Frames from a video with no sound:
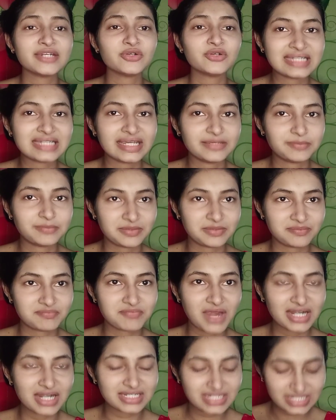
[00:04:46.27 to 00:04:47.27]
টাইপের
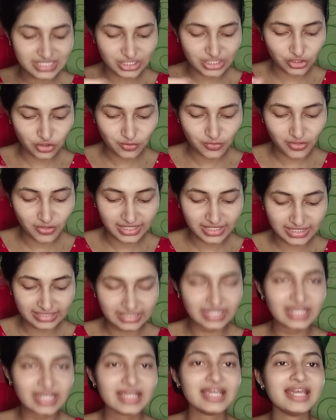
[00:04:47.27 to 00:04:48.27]
মাটি যেরকম হয় আর
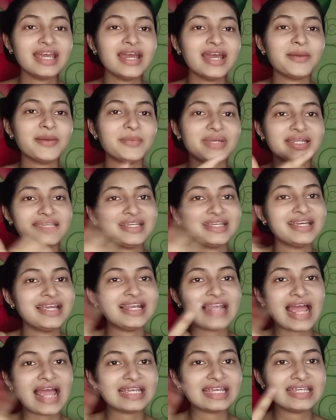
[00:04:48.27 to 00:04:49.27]
কি মানে
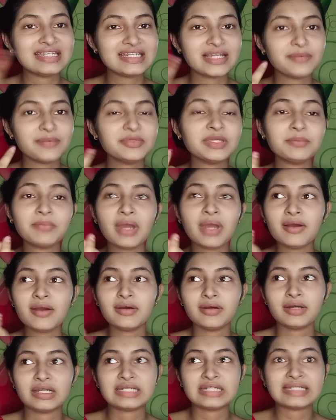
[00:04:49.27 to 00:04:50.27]
লাগিয়ে নিলাম কিংবা
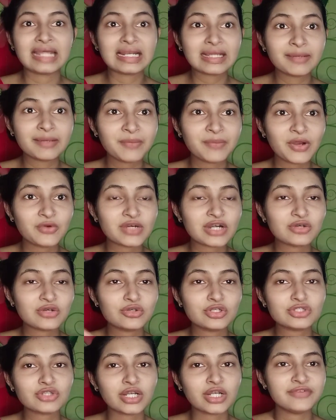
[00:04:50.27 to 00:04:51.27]
ট্যালকাম
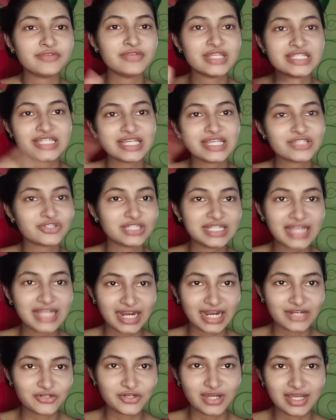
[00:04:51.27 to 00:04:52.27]
পাউডারগুলো জলে ভিজিয়ে যদি
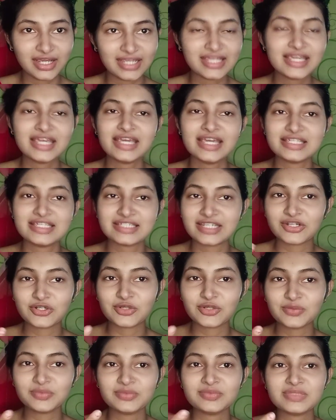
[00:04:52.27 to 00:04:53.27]
লাগানো হয়
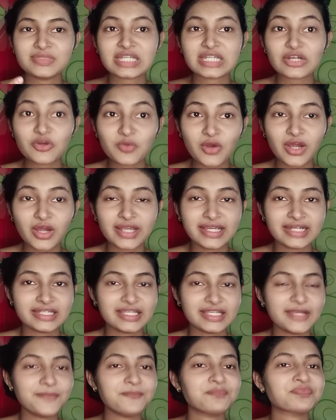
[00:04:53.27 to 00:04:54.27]
সেরকম যেরকম হয় আর
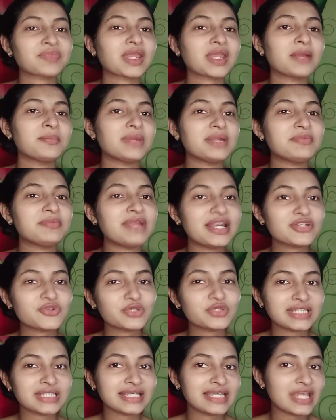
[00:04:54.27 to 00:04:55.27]
কি মানে ব্লেন্ড
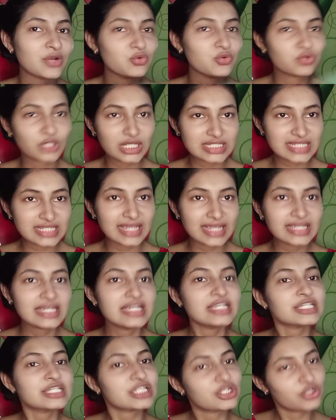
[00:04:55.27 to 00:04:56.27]
করতে গিয়ে উঠে যায়
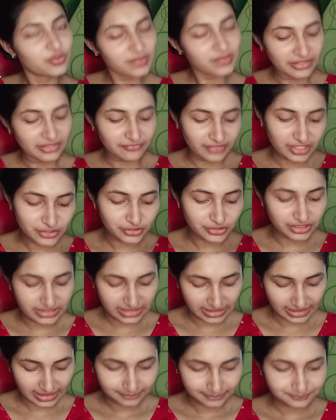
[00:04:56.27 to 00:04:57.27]
সেরকম টাইপেরই হচ্ছে
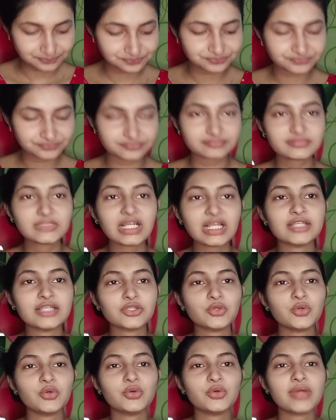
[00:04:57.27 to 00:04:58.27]
এটা
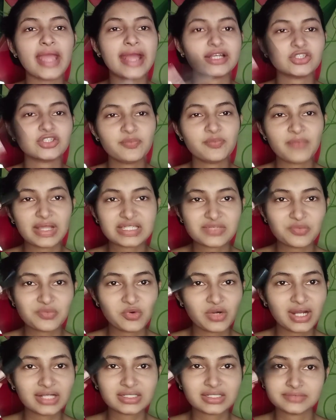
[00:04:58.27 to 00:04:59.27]
তো একদম বাজে প্রোডাক্ট